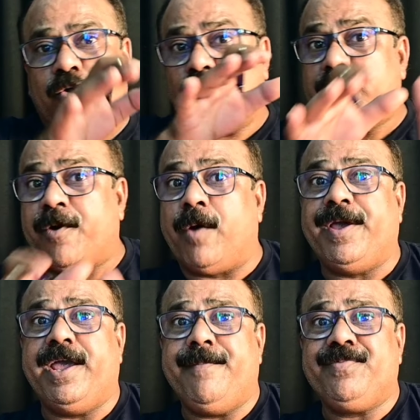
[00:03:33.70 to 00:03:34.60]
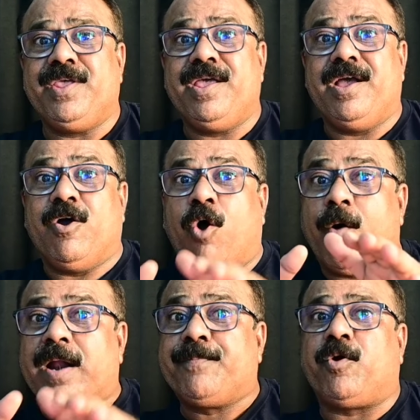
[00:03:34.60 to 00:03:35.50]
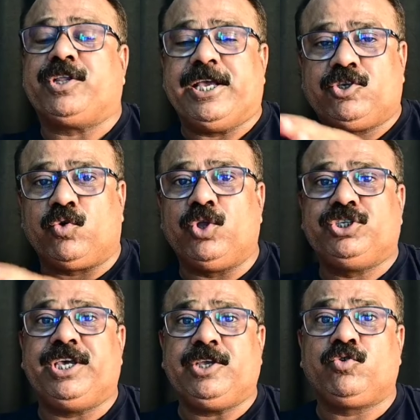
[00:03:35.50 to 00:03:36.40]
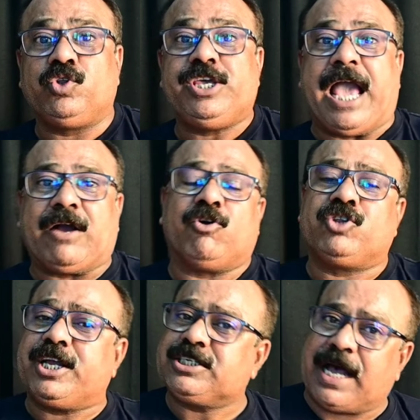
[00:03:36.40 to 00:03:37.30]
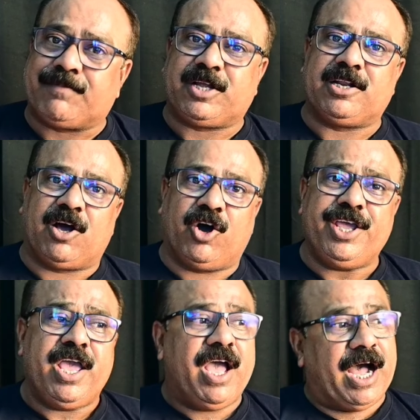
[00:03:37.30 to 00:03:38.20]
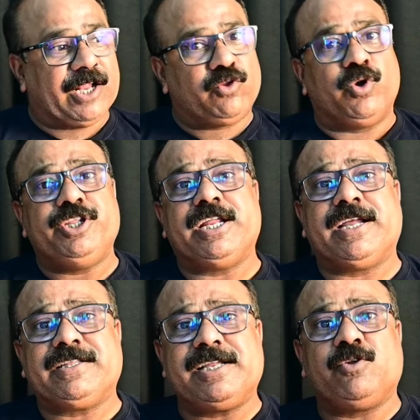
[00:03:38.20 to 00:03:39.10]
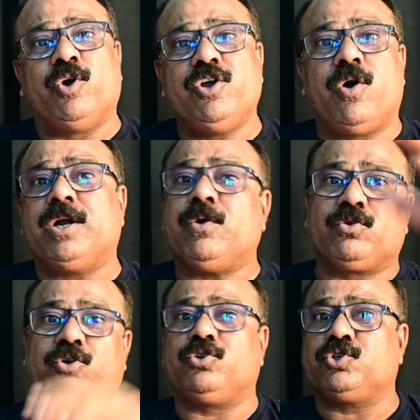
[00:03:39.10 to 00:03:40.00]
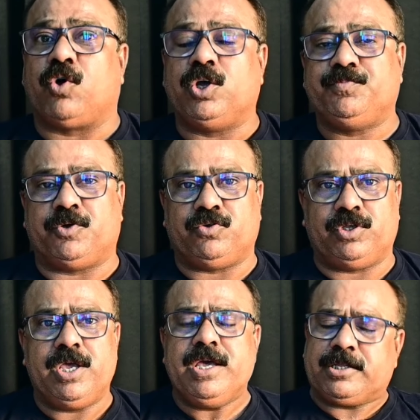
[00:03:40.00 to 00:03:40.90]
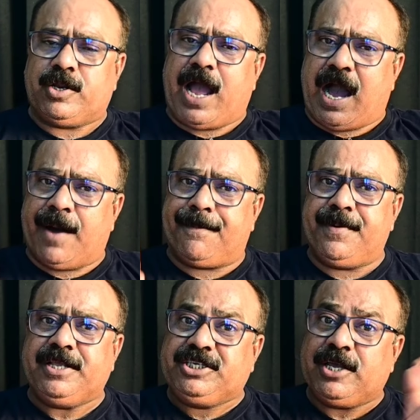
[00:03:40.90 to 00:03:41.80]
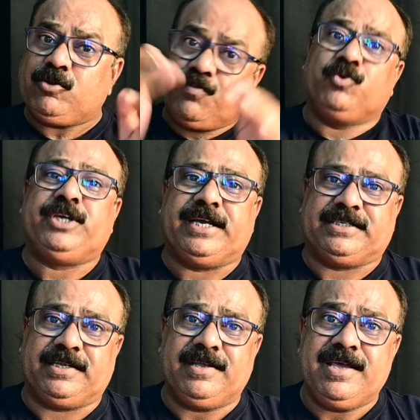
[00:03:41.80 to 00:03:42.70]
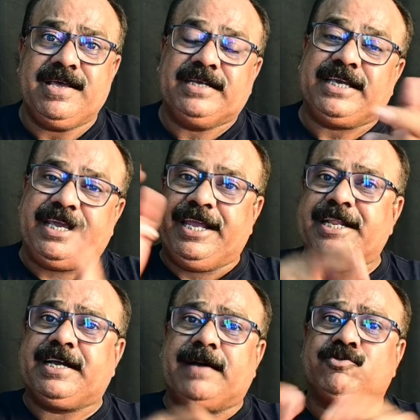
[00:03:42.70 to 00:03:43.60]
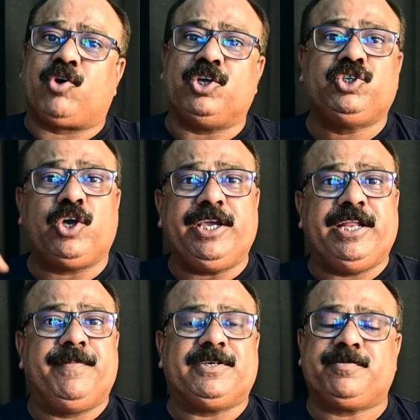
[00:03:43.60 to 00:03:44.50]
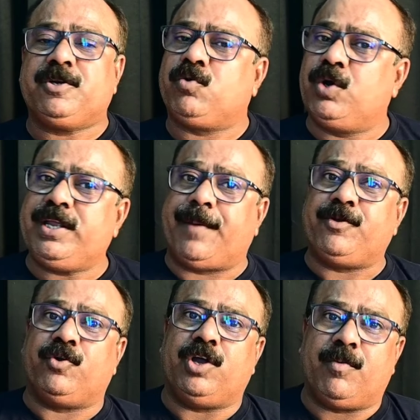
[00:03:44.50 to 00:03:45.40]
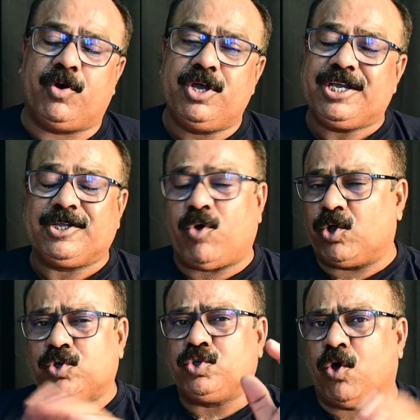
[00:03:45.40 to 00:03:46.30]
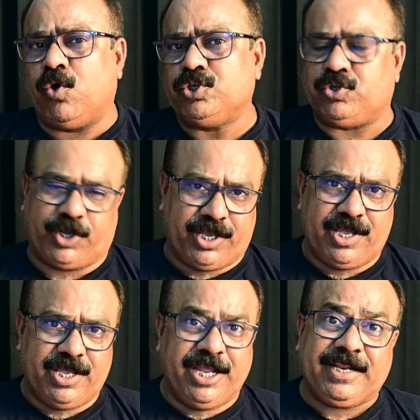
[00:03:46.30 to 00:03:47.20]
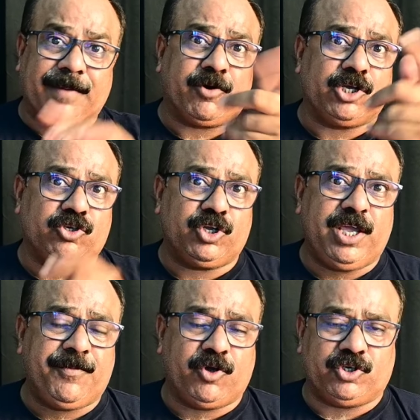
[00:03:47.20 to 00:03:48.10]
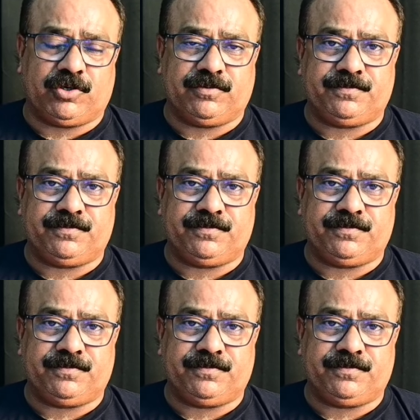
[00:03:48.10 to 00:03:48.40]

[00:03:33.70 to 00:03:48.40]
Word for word: গরিব হবে হওয়ার পথে চলছে যদি এখন থেকে সাবধান না হয় আর ধনীদের ক্ষেত্রে ধনী হওয়াটা অত্যন্ত সহজ পদ্ধতি তাহলে আপনি যেহেতু বুঝে গেছেন যে ইনকাম সঞ্চয় ইনভেস্টমেন্ট করলেই আমি ধনী হব কিন্তু অত সহজ নয় ইনকাম করার জন্য কি প্রয়োজন